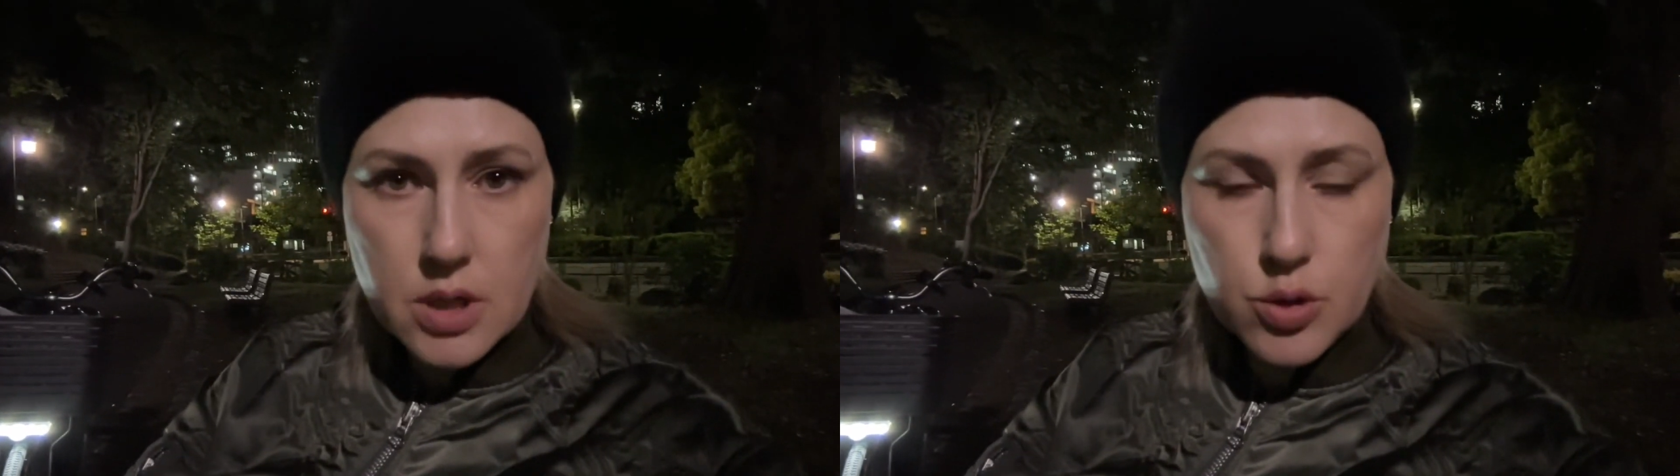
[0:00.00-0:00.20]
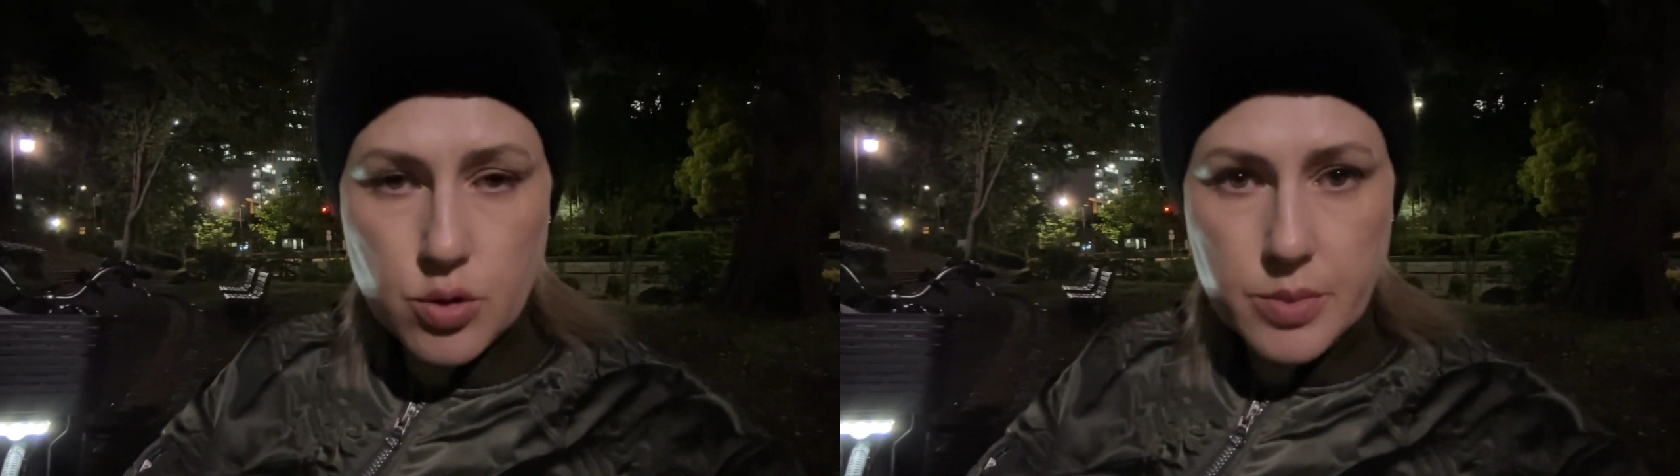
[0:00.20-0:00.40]

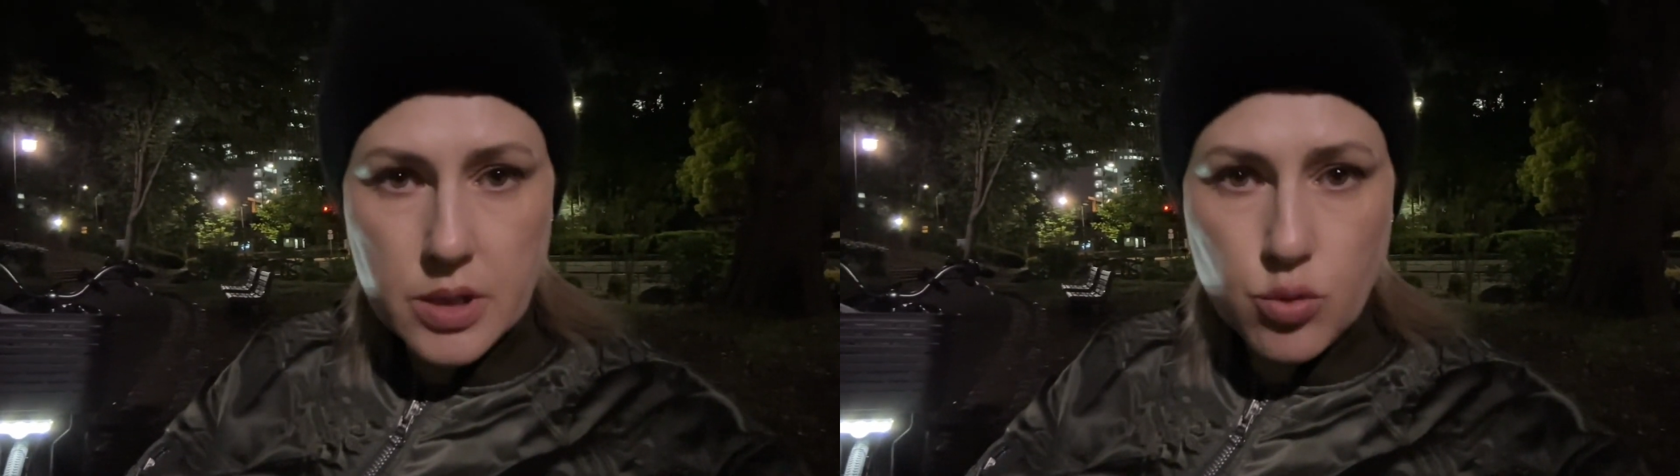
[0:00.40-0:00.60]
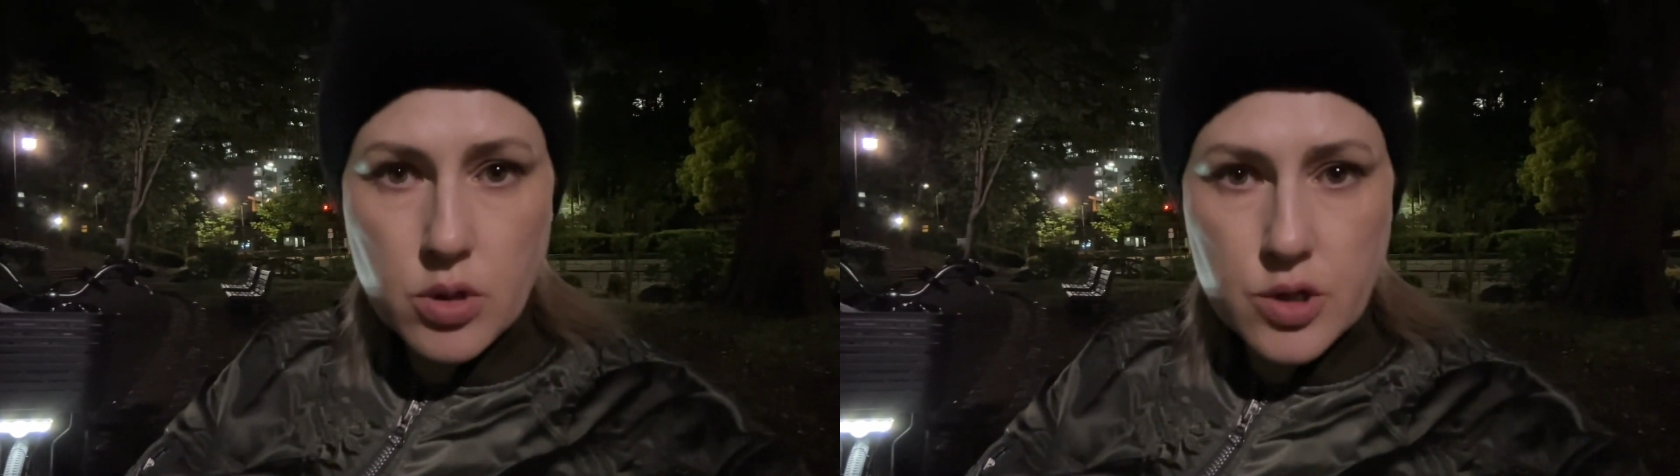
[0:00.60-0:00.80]
котором я
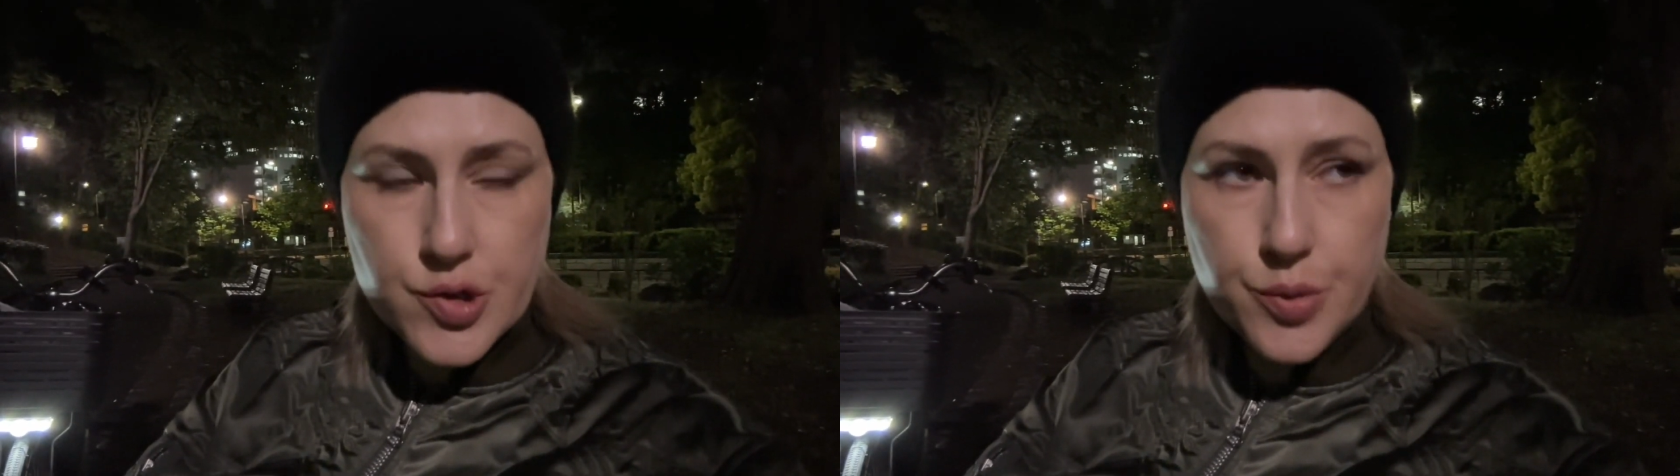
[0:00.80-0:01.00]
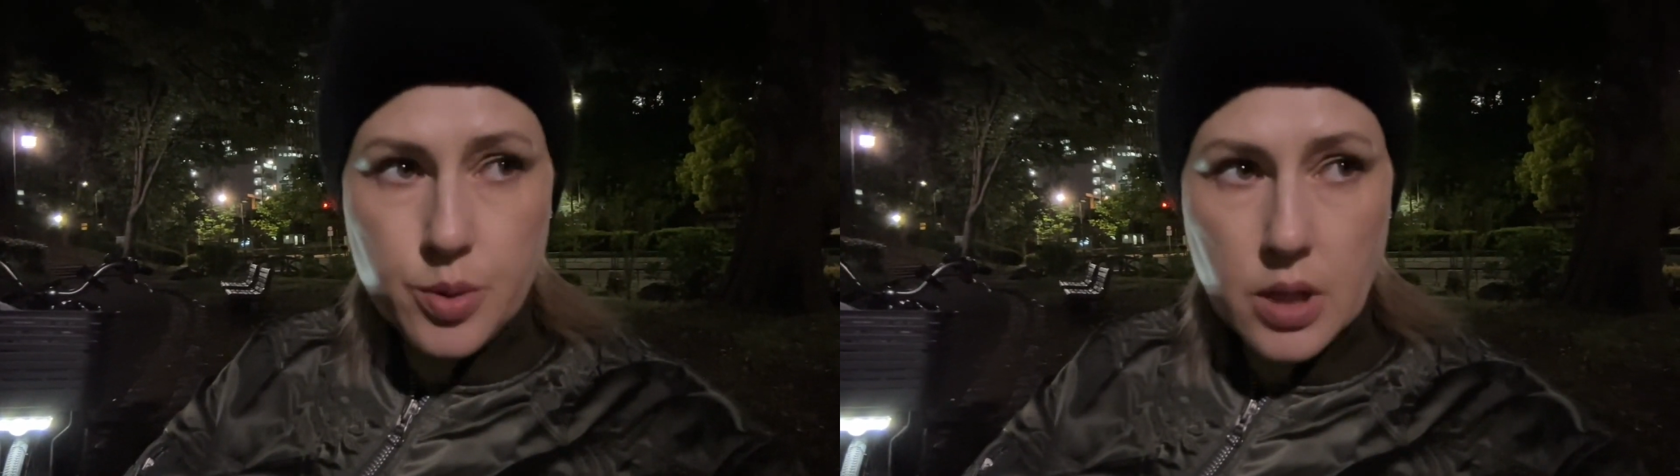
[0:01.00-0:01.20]
только
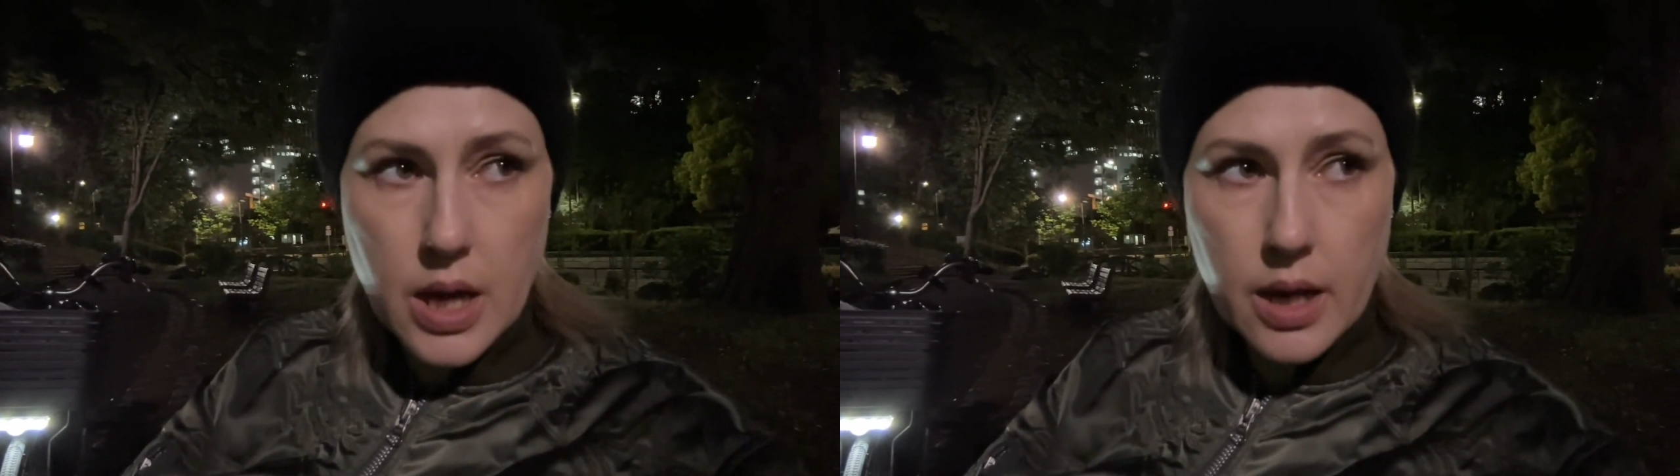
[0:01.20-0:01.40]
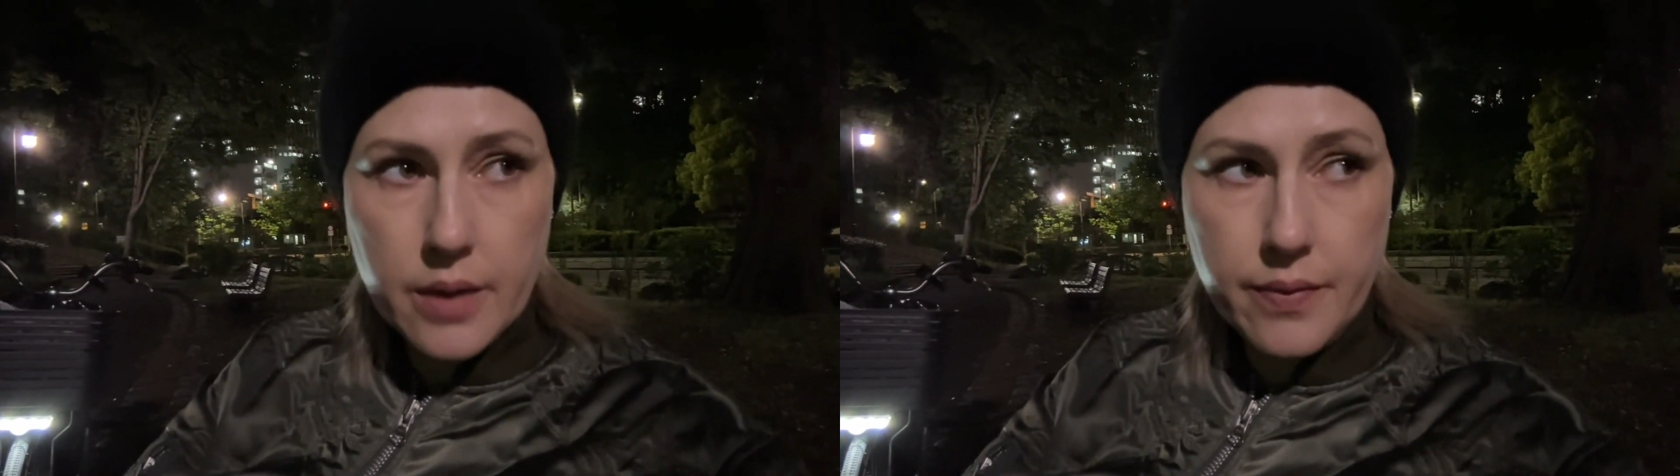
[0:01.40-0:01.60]
что была,